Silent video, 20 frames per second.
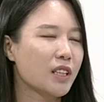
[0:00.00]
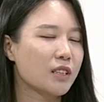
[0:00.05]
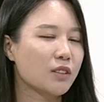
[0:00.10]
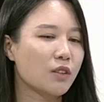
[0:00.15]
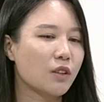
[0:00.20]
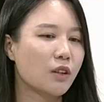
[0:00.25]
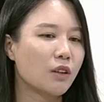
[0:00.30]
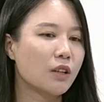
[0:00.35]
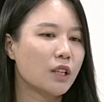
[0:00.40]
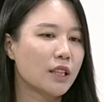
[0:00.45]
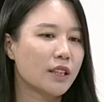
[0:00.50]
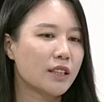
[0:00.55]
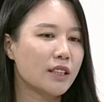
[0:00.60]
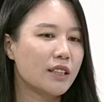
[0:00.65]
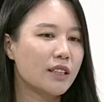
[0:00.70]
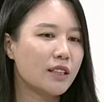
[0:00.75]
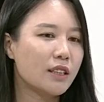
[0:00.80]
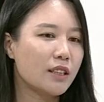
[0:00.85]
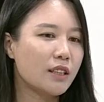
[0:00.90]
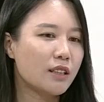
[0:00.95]
그래서
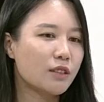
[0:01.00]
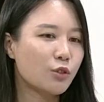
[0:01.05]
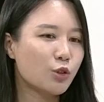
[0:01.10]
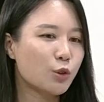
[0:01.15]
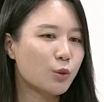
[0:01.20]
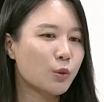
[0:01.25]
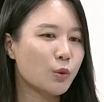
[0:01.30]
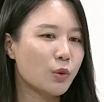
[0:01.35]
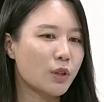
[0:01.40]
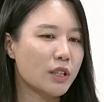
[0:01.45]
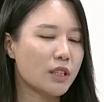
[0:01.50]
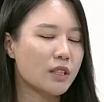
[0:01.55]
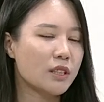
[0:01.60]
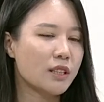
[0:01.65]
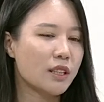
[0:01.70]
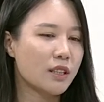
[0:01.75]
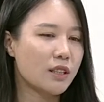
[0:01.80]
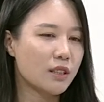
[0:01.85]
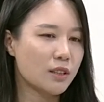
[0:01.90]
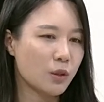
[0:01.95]
이 수소
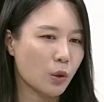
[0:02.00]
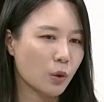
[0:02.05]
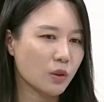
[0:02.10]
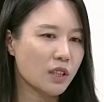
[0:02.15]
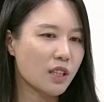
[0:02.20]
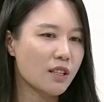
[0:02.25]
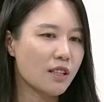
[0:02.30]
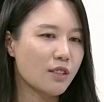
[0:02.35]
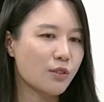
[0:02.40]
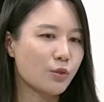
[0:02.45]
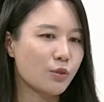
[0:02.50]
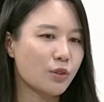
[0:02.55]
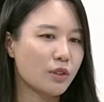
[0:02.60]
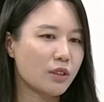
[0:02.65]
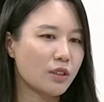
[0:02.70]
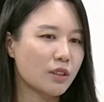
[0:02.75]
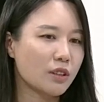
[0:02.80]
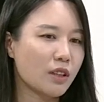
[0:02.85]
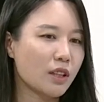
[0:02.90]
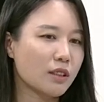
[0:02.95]
기체를 저장할 수
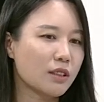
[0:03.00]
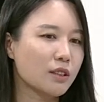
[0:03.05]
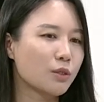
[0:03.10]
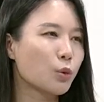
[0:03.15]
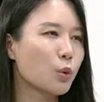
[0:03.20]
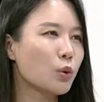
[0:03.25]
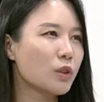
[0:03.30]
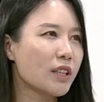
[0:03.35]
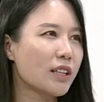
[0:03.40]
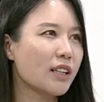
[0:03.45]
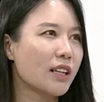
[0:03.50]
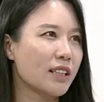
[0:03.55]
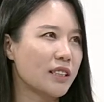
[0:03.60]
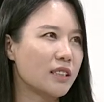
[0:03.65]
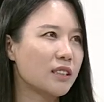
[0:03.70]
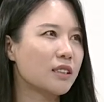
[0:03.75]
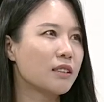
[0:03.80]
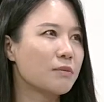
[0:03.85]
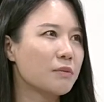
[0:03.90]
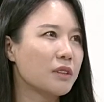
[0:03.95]
있는 있는 딱 그 소재가
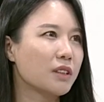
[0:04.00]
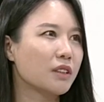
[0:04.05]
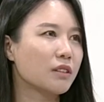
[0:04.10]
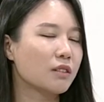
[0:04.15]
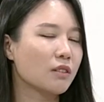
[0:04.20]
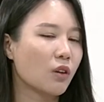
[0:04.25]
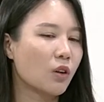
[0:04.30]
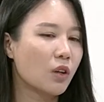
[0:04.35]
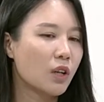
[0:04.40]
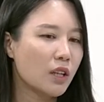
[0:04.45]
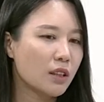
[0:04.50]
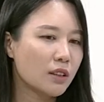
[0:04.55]
있습니다. 그래서 음.